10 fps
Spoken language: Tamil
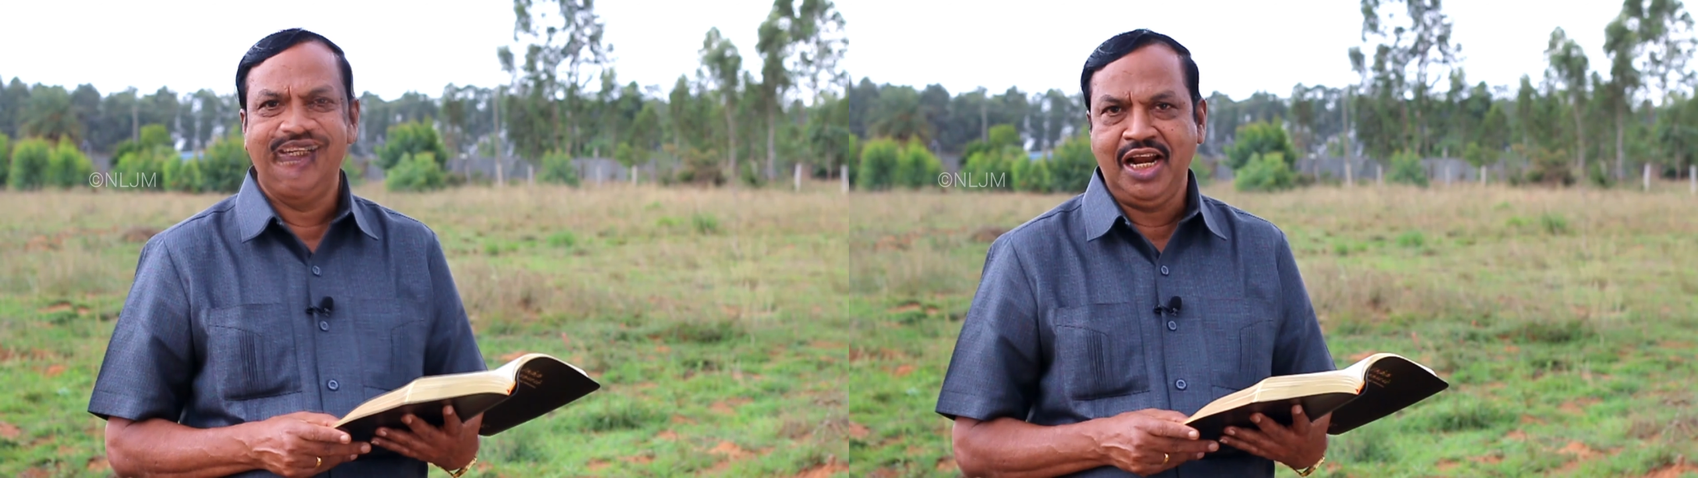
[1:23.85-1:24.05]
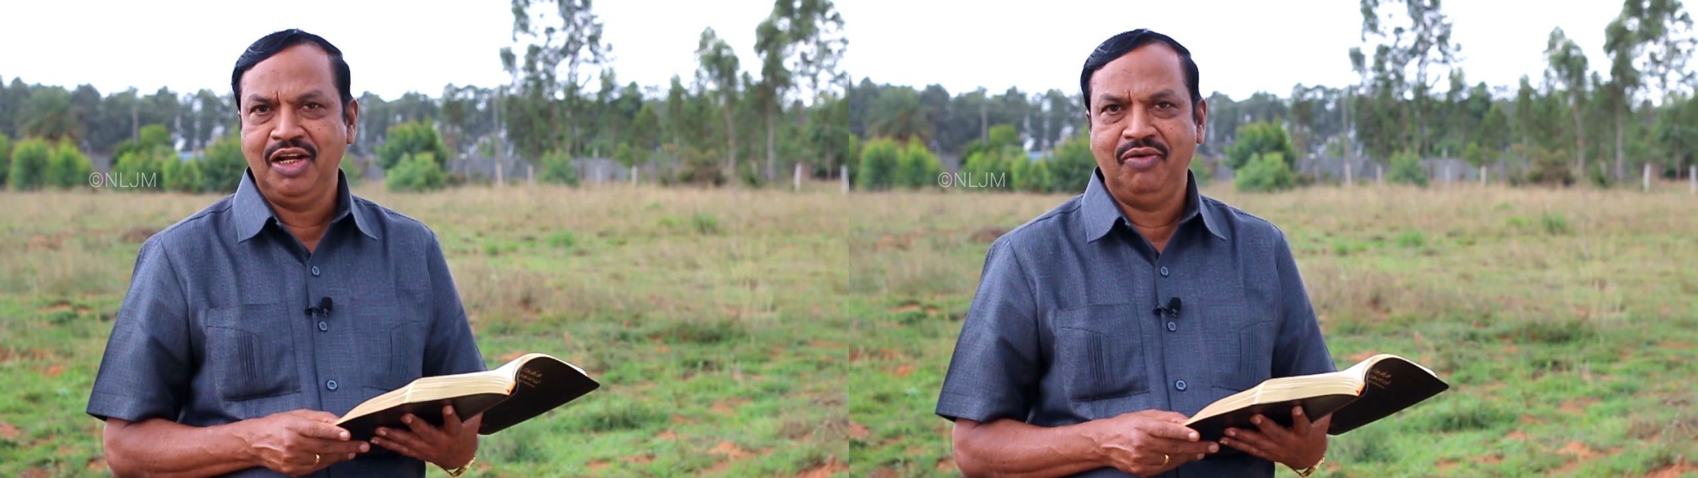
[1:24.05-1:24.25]

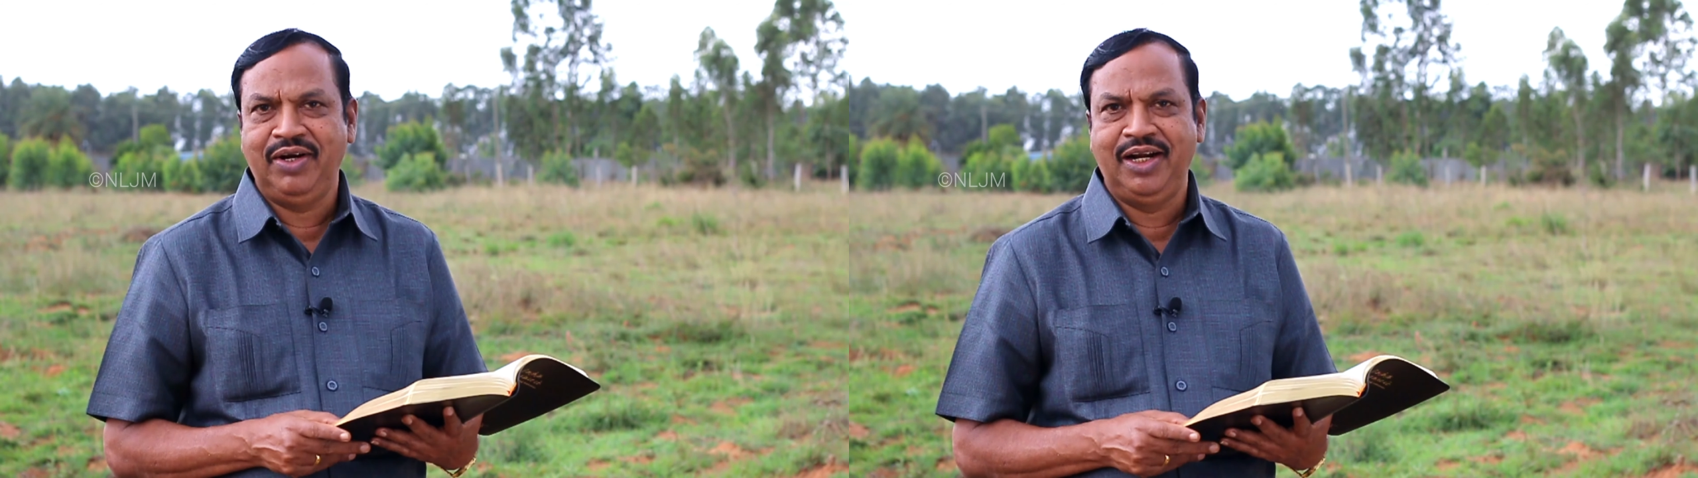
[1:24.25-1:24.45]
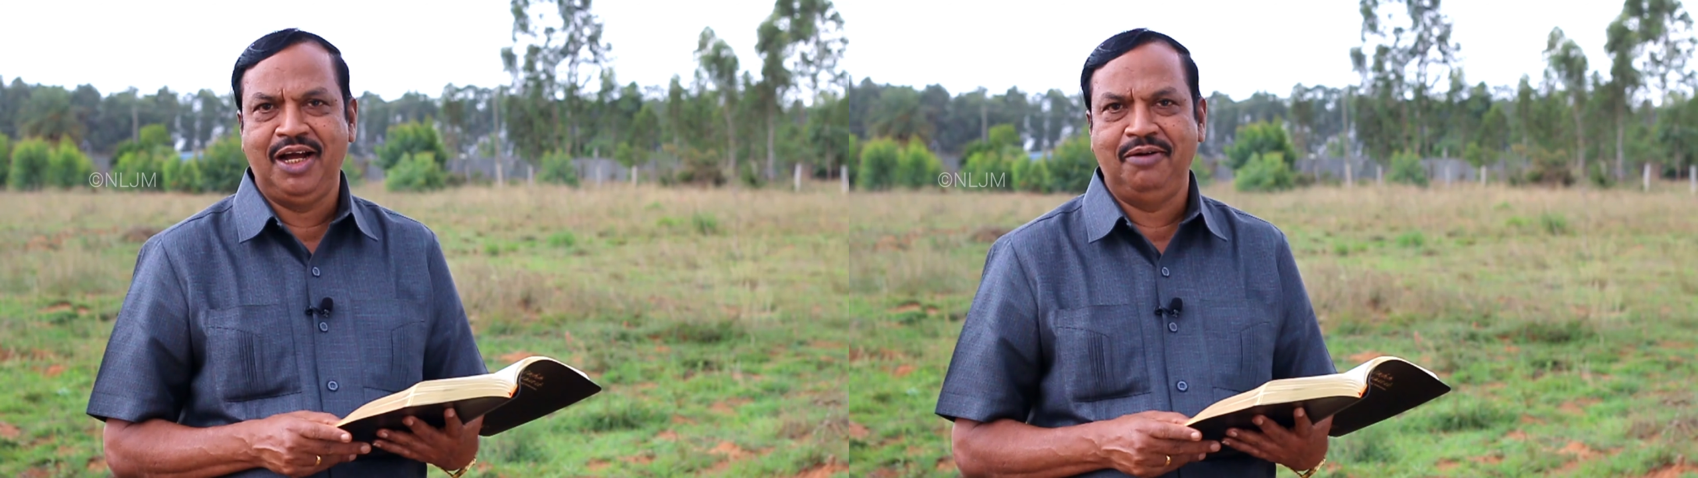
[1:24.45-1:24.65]
கலங்க
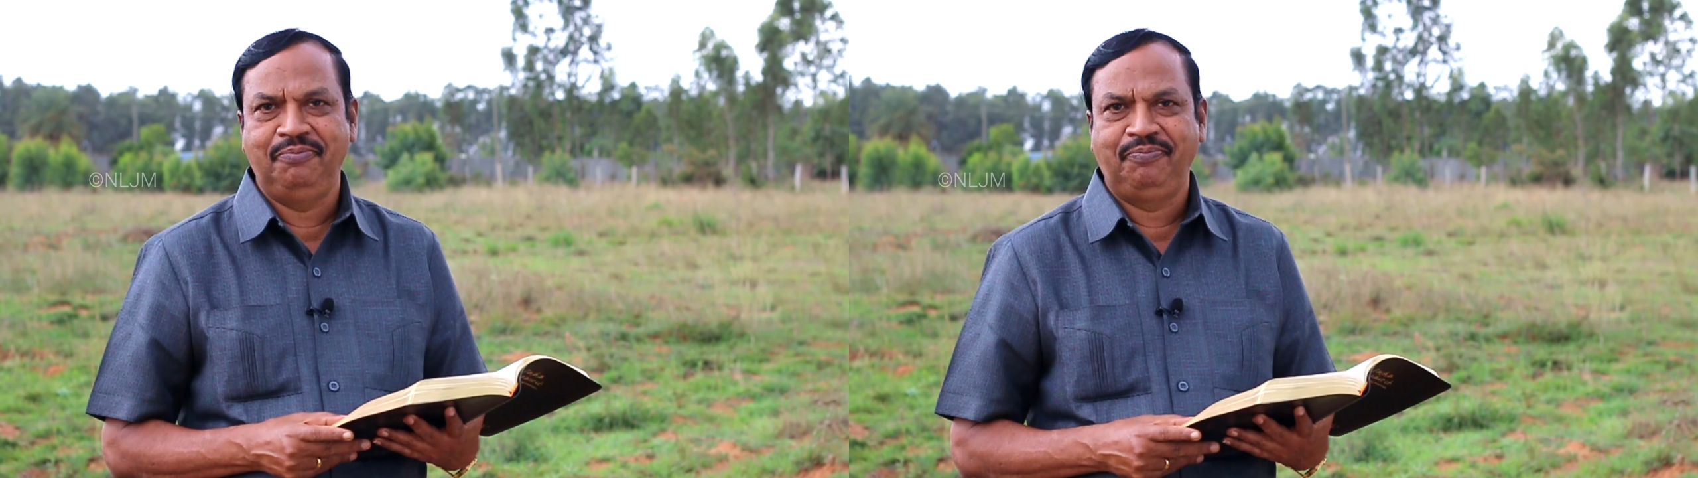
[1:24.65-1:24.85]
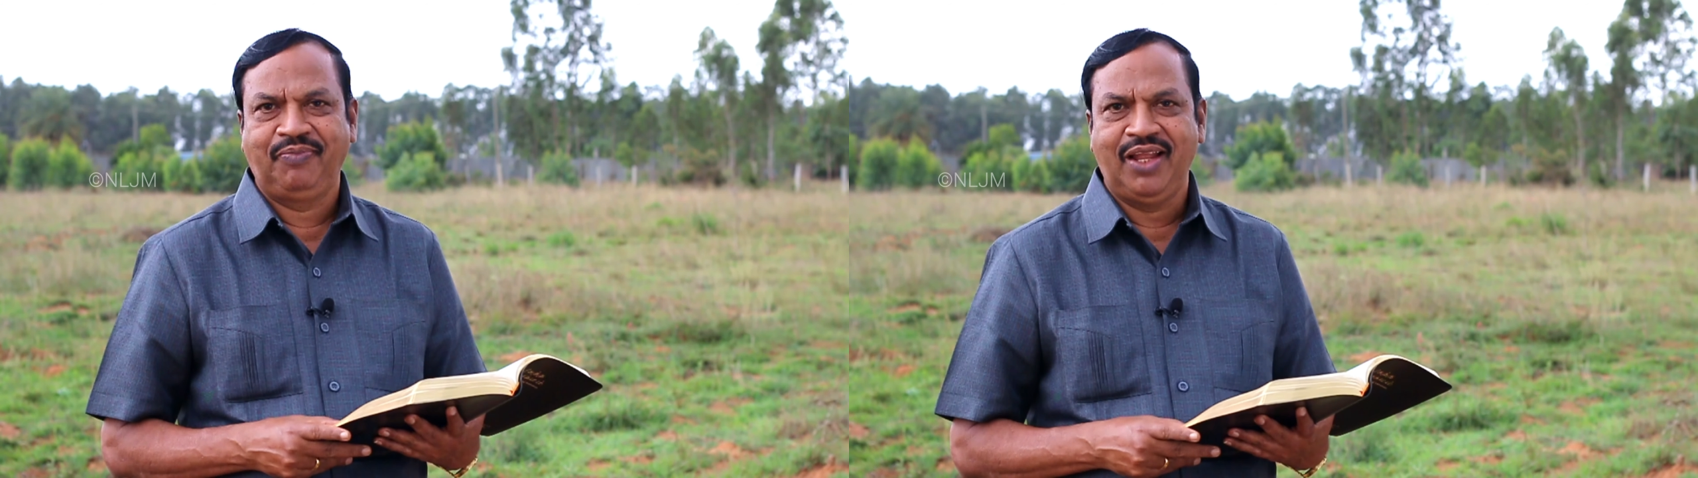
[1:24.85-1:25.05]
வேண்டாம்
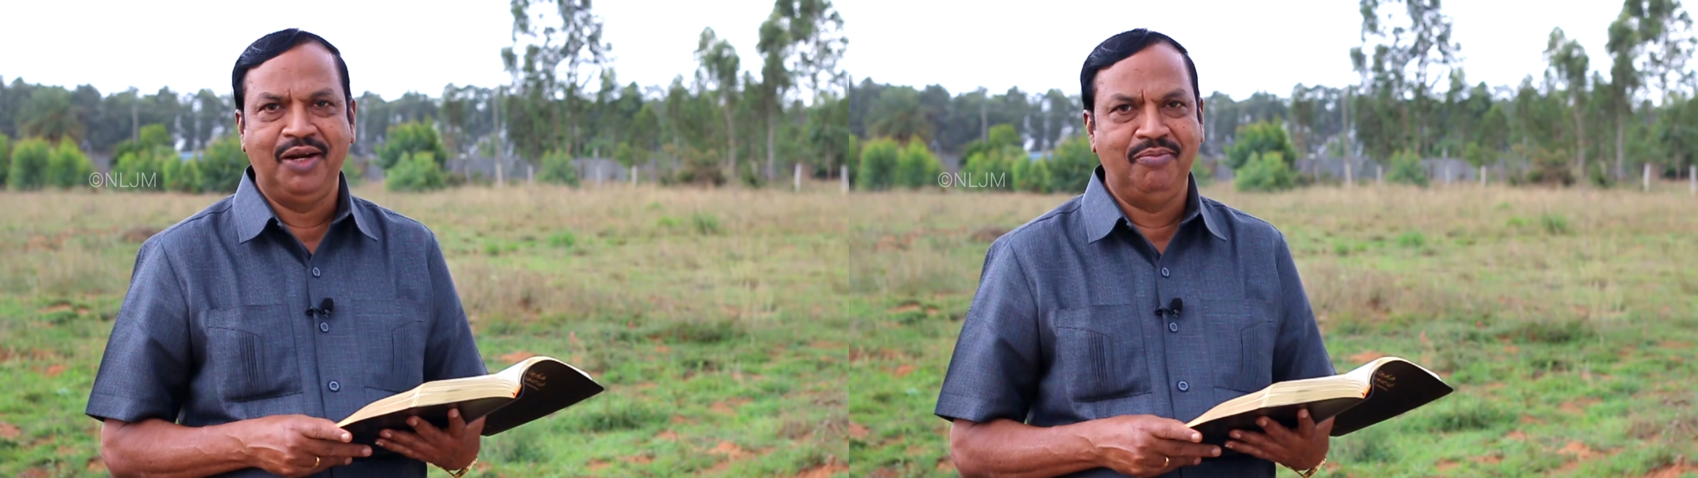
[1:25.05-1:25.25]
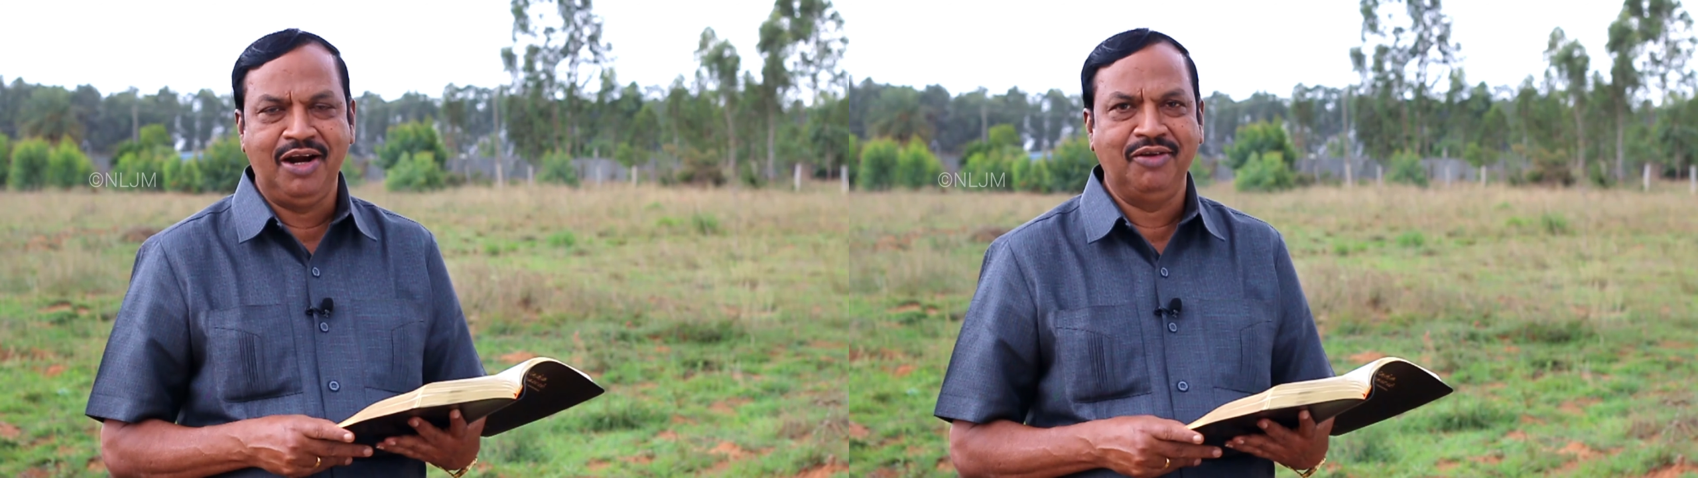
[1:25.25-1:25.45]

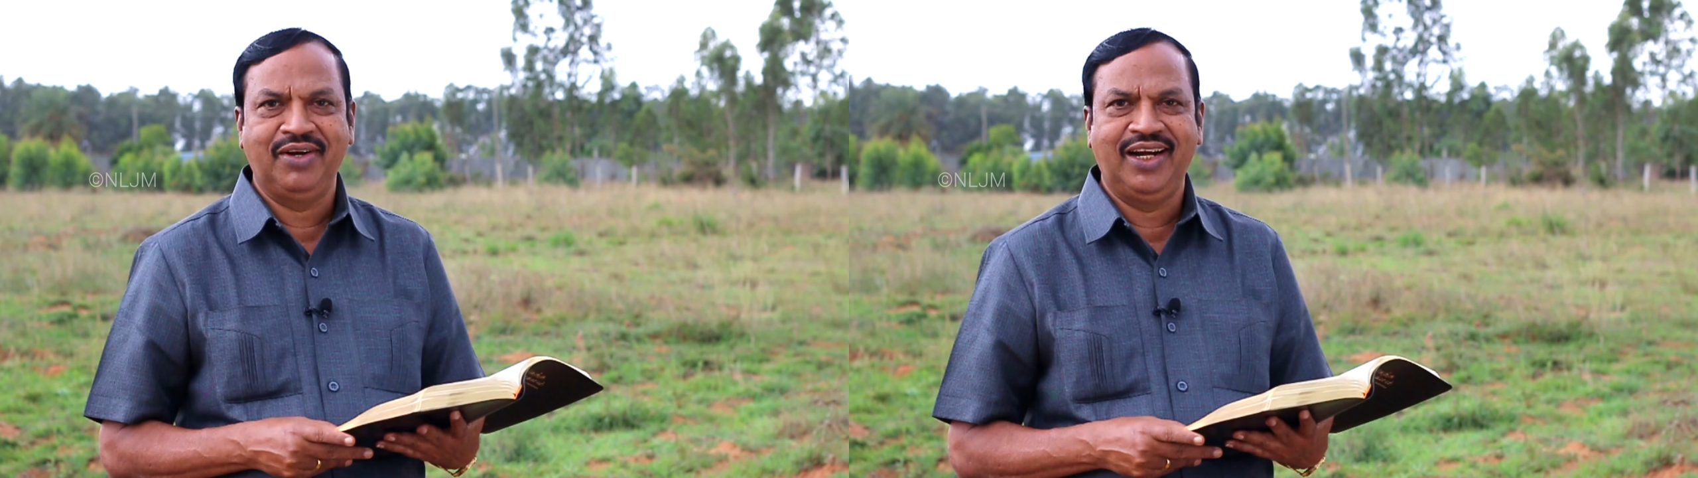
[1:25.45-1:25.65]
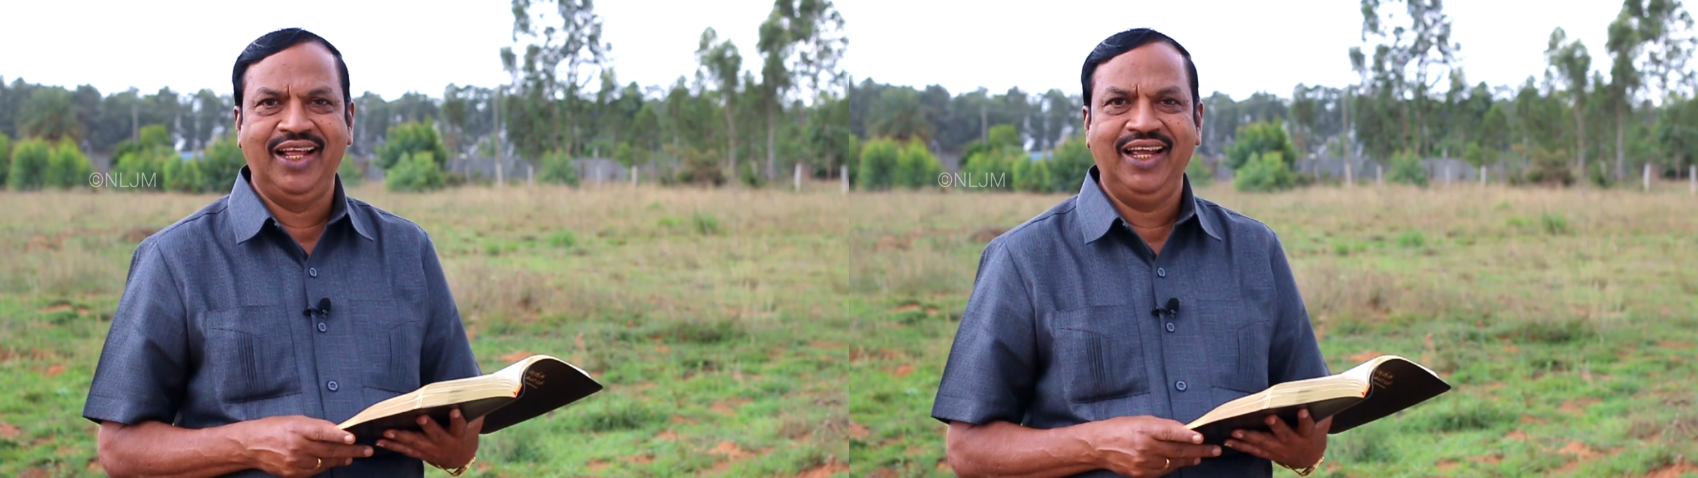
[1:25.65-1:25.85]

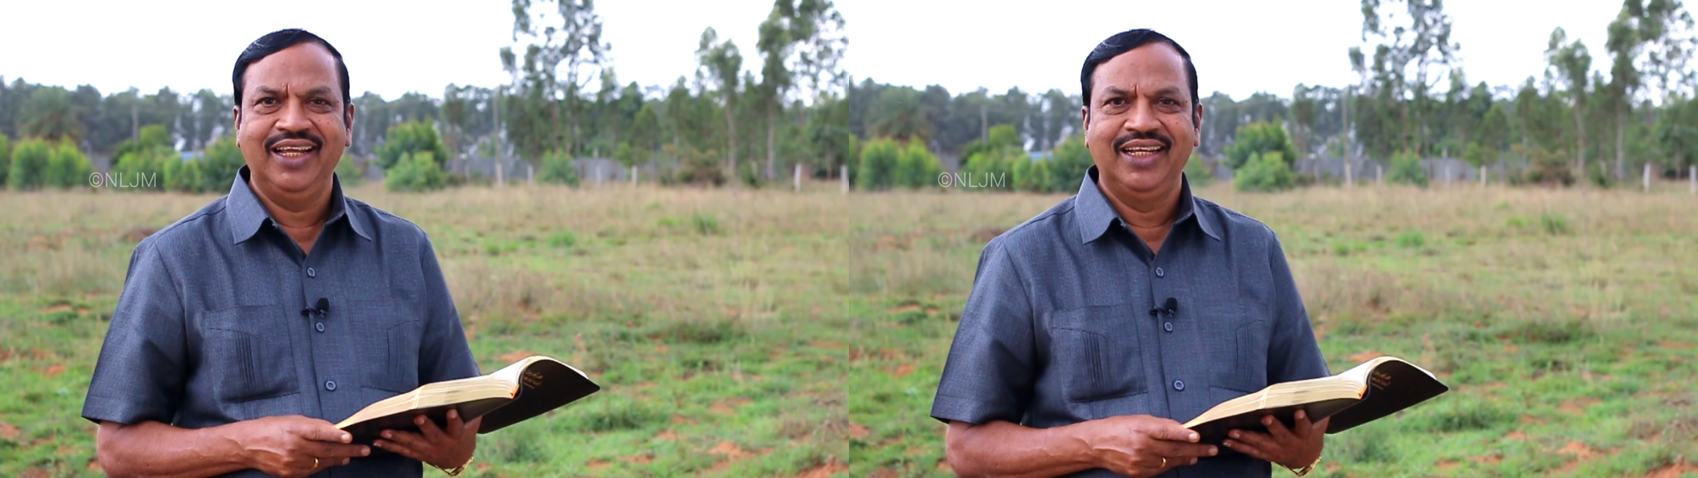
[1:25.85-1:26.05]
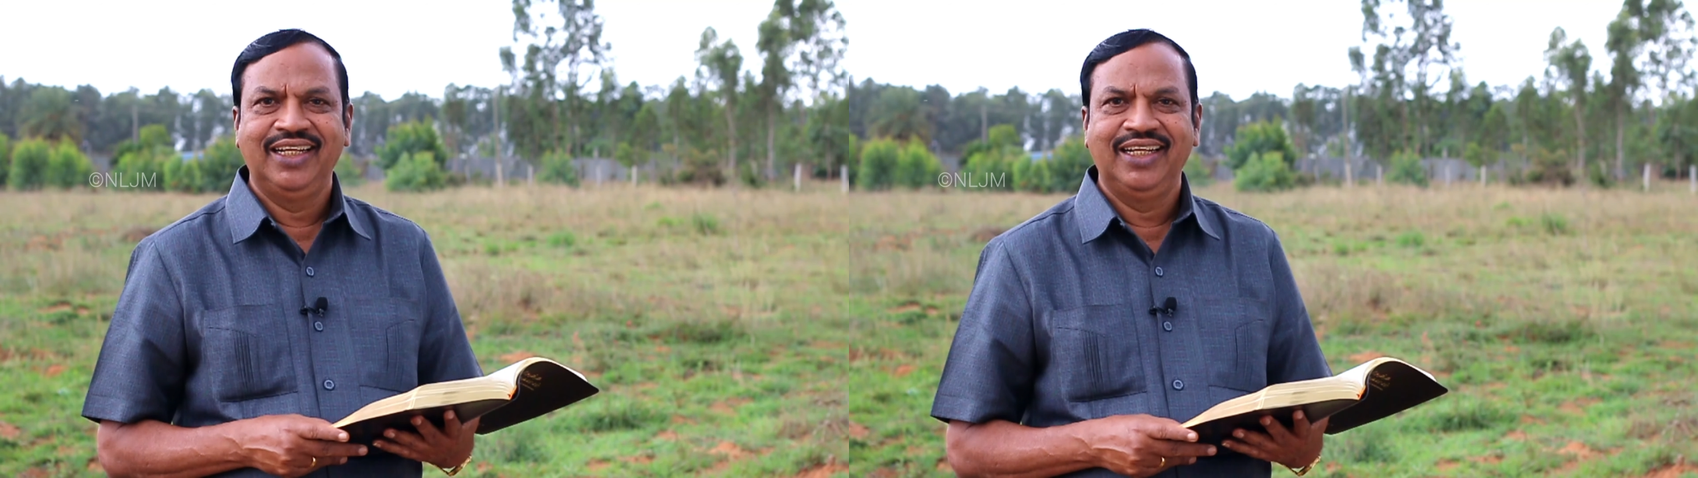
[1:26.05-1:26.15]
அன்பானவர்களே